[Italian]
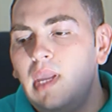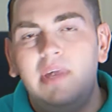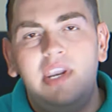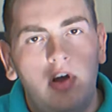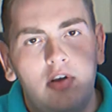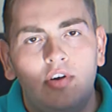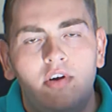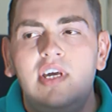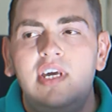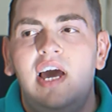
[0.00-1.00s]
mi
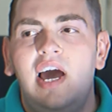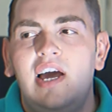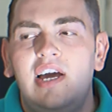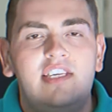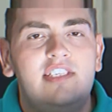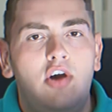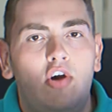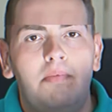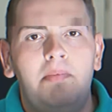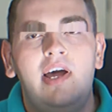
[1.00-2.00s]
rivolgo a chi si
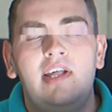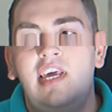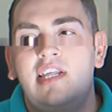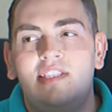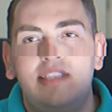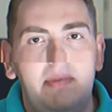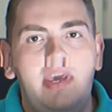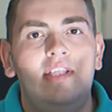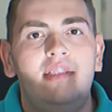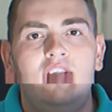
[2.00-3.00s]
occupa di
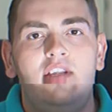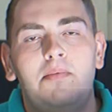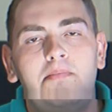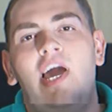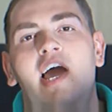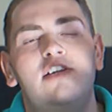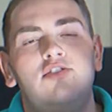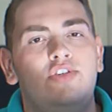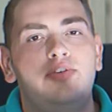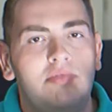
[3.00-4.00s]
adattamenti, di
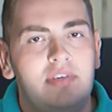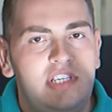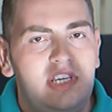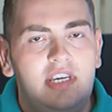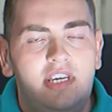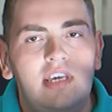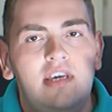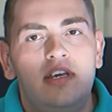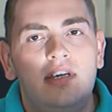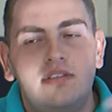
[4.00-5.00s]
doppiaggio, chiunque si eh,
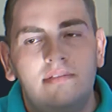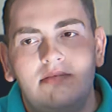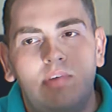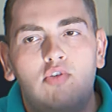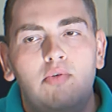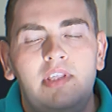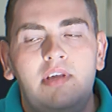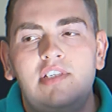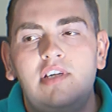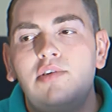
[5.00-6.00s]
occupi di
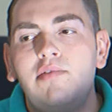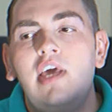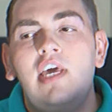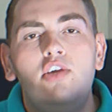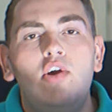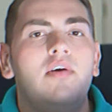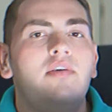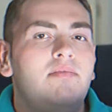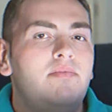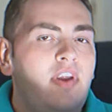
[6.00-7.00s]
queste cose qua,
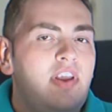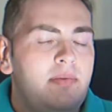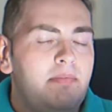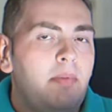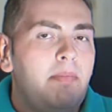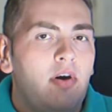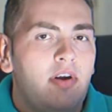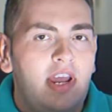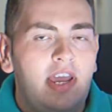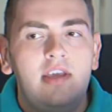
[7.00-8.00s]
io vorrei
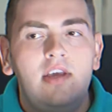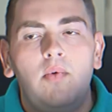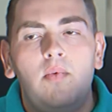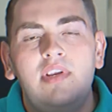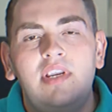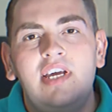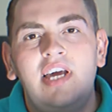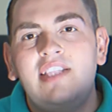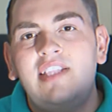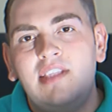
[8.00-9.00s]
proporre un
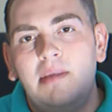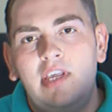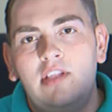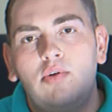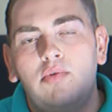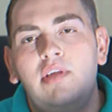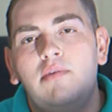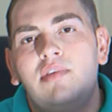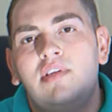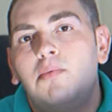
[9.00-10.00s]
adattamento, quindi
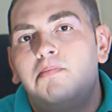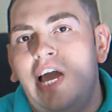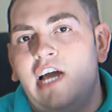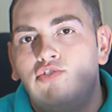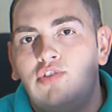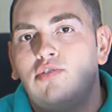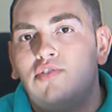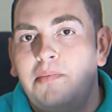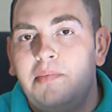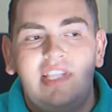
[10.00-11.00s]
un doppiaggio di
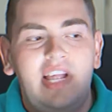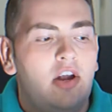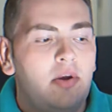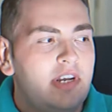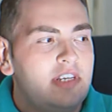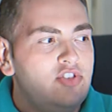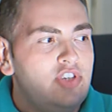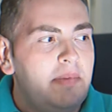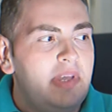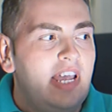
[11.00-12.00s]
questo film in italiano, perché
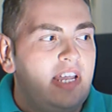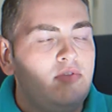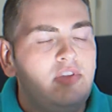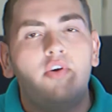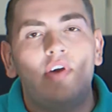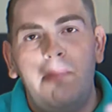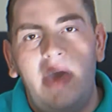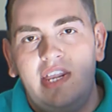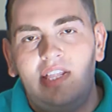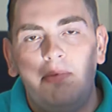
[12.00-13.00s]
sinceramente non dico che
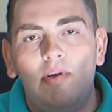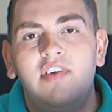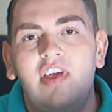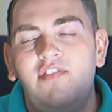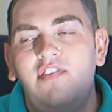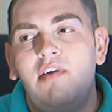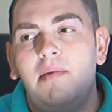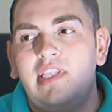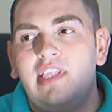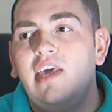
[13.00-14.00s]
merita, però
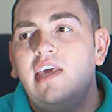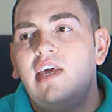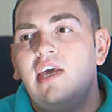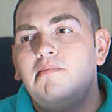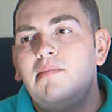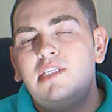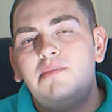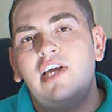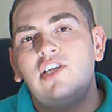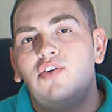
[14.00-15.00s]
effettivamente mi
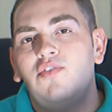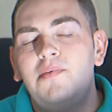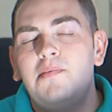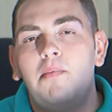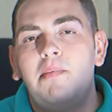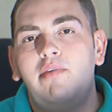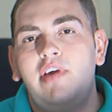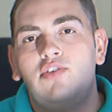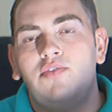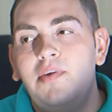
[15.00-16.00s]
dispiace che un film come
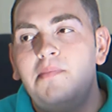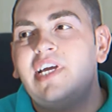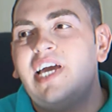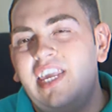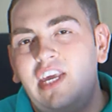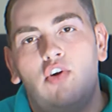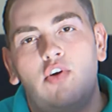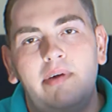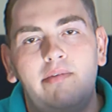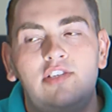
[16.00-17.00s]
questo, un film carino
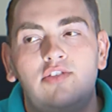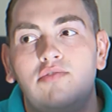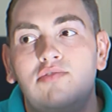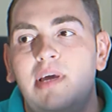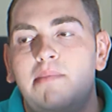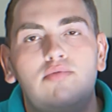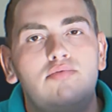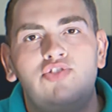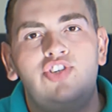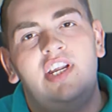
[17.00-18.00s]
come questo, non sia
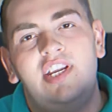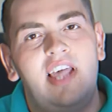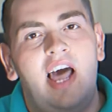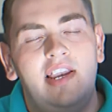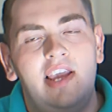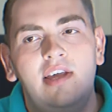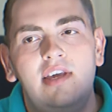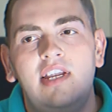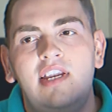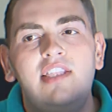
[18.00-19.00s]
potuto uscire in Italia,
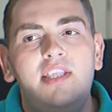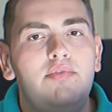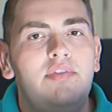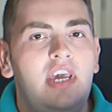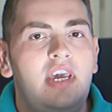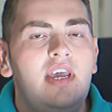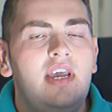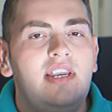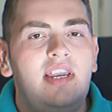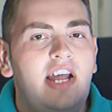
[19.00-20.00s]
né in DVD
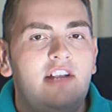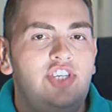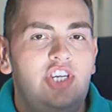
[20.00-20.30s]
né al